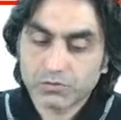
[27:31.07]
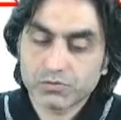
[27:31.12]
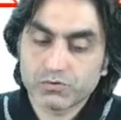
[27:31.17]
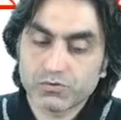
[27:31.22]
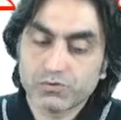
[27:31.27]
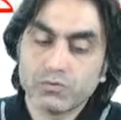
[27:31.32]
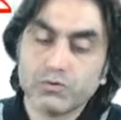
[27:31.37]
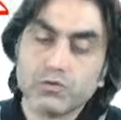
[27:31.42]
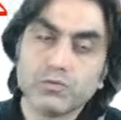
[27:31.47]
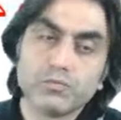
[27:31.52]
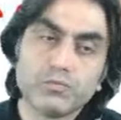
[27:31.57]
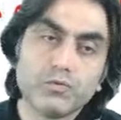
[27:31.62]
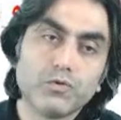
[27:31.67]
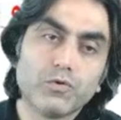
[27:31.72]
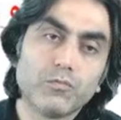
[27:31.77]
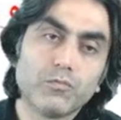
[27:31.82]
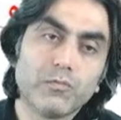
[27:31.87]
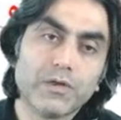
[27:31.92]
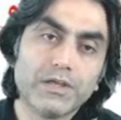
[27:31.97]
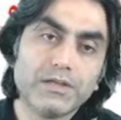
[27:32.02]
kusurlu
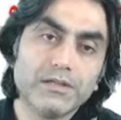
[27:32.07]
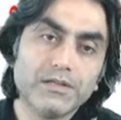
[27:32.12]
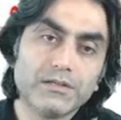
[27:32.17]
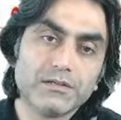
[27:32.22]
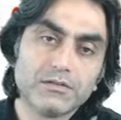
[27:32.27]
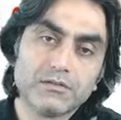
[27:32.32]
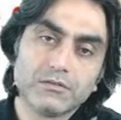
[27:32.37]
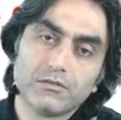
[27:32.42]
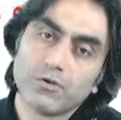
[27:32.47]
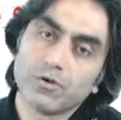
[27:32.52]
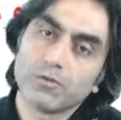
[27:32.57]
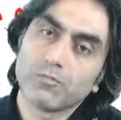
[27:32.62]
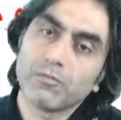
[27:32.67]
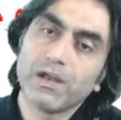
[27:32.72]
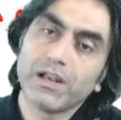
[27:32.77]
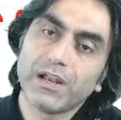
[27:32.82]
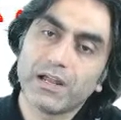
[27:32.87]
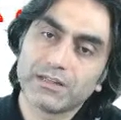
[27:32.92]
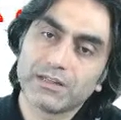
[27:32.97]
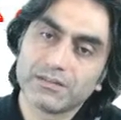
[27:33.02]
bulunmayı
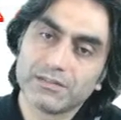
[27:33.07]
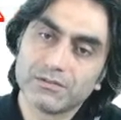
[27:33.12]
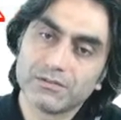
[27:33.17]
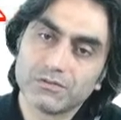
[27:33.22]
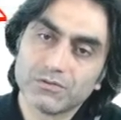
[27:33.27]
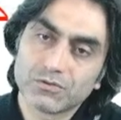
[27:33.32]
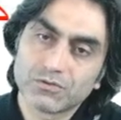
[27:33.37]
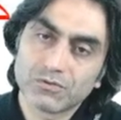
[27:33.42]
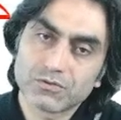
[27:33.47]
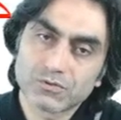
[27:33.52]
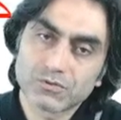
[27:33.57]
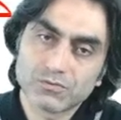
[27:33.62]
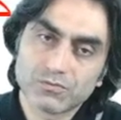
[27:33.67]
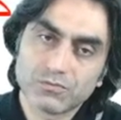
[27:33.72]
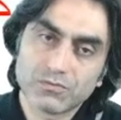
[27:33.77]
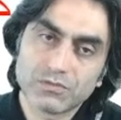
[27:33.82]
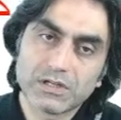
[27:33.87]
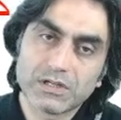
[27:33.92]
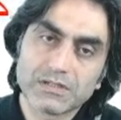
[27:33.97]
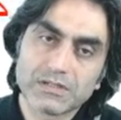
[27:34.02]
normal addediyoruz.
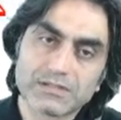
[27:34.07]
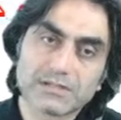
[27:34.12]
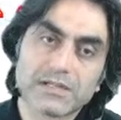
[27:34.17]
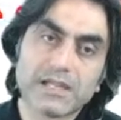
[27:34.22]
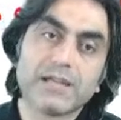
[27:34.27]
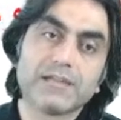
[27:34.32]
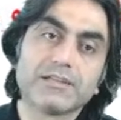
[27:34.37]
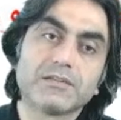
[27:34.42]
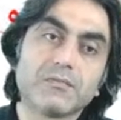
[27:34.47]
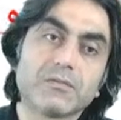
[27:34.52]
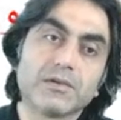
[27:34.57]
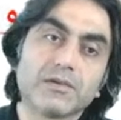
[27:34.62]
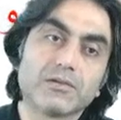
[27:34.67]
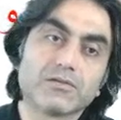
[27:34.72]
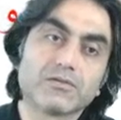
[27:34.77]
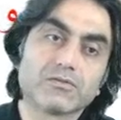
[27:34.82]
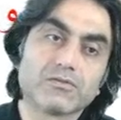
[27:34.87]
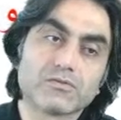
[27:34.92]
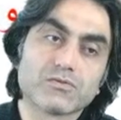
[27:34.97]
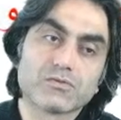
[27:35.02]
Bunları ıslah
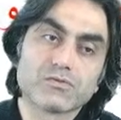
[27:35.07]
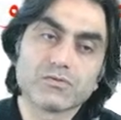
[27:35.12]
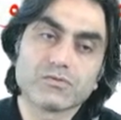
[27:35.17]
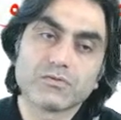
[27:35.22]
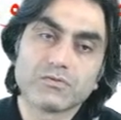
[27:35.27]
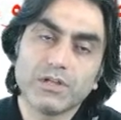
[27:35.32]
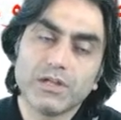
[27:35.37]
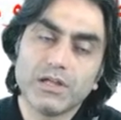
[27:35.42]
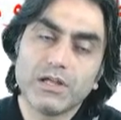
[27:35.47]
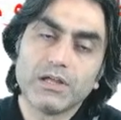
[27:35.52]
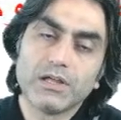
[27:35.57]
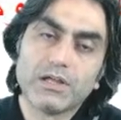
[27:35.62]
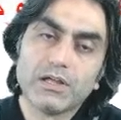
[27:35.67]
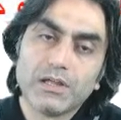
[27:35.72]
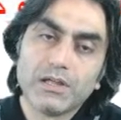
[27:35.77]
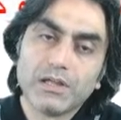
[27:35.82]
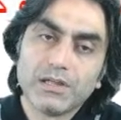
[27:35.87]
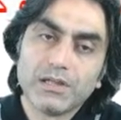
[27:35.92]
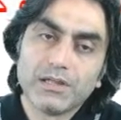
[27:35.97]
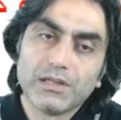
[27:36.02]
etmek hususunda
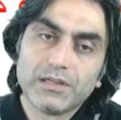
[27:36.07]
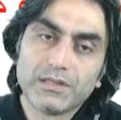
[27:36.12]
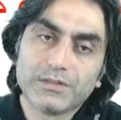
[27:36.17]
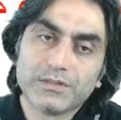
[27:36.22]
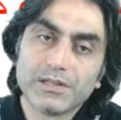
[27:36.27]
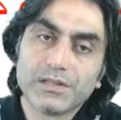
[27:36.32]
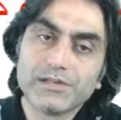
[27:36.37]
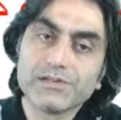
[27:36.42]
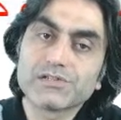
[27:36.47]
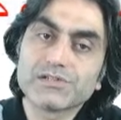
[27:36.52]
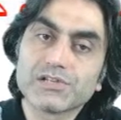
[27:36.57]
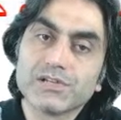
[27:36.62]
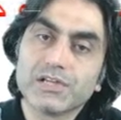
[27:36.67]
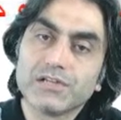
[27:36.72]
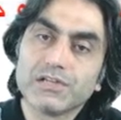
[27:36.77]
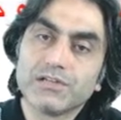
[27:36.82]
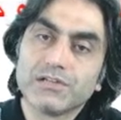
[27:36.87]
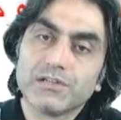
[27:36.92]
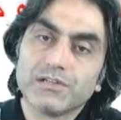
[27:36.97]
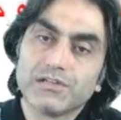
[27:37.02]

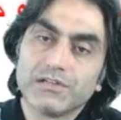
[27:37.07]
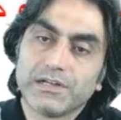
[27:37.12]
yeterince